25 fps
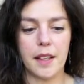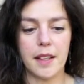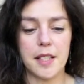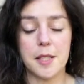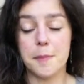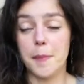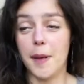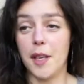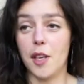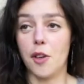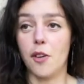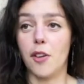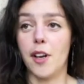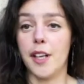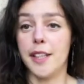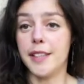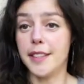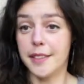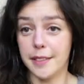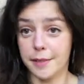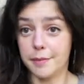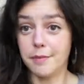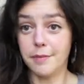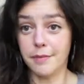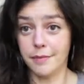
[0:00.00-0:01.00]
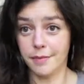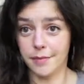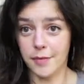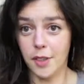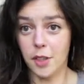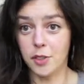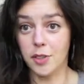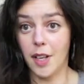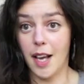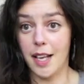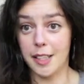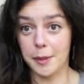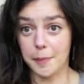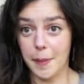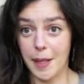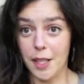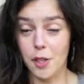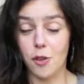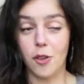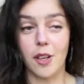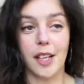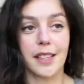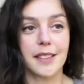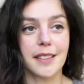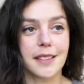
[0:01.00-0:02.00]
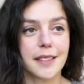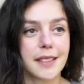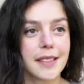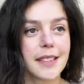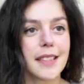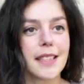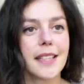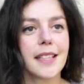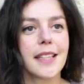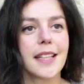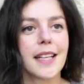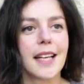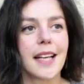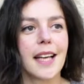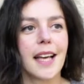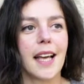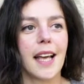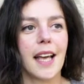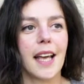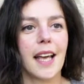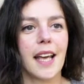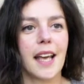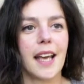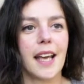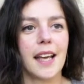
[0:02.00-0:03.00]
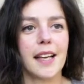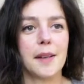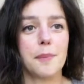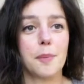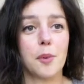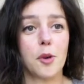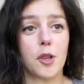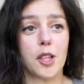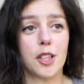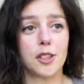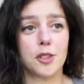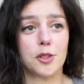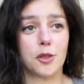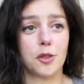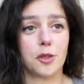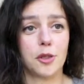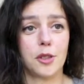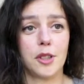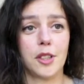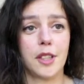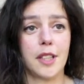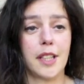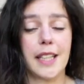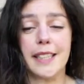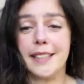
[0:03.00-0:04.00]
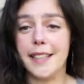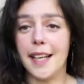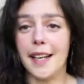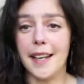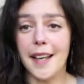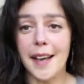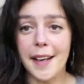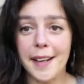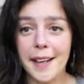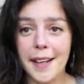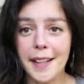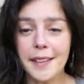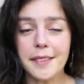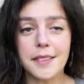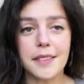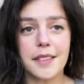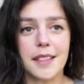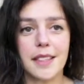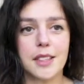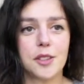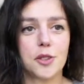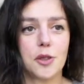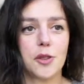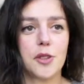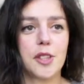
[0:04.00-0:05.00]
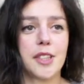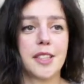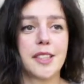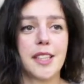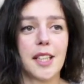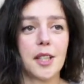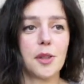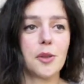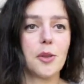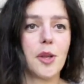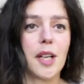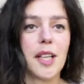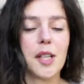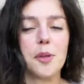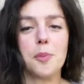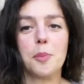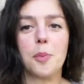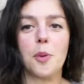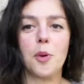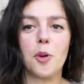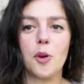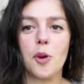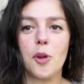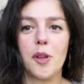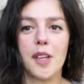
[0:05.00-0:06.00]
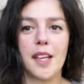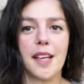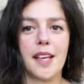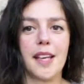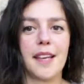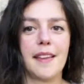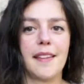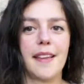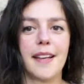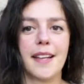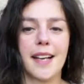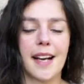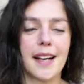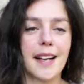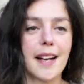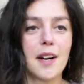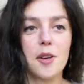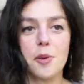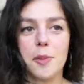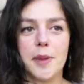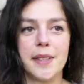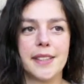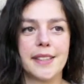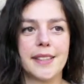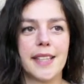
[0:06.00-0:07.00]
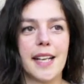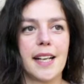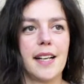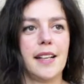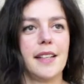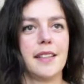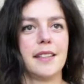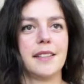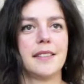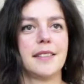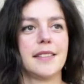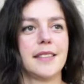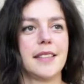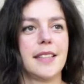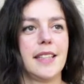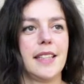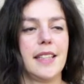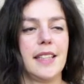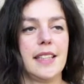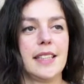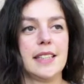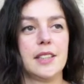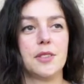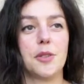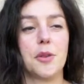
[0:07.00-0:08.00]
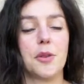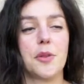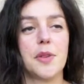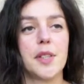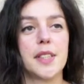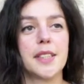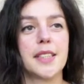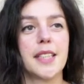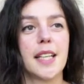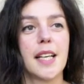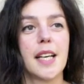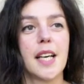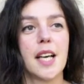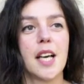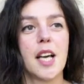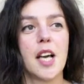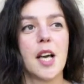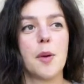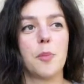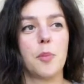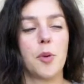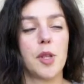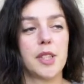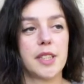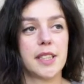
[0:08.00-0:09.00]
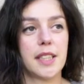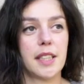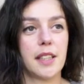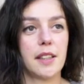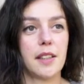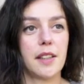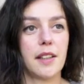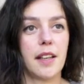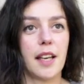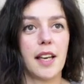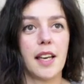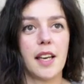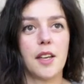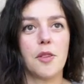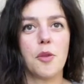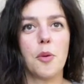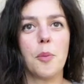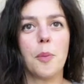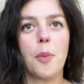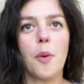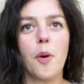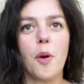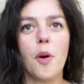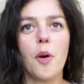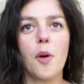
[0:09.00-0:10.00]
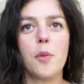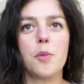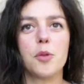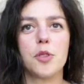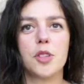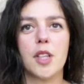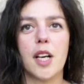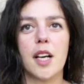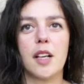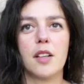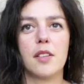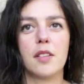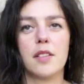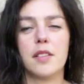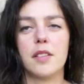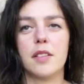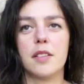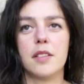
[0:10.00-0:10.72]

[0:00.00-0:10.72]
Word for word: españoles o sea, españolas, eh, porque soy eh, italiana, y entonces tengo ahí un poco de, de cacao mental. Entonces, pues eh, he ido un poco a buscar